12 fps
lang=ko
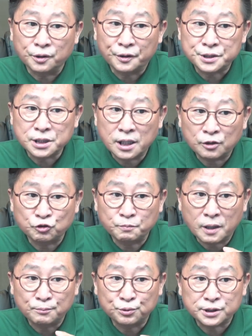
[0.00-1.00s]
러시아
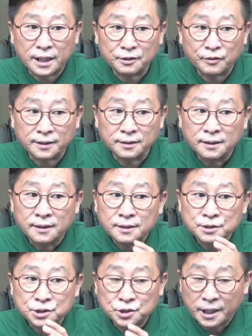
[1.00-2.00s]
국방부 장관
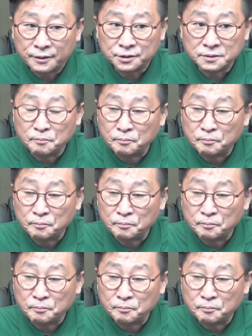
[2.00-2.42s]
최근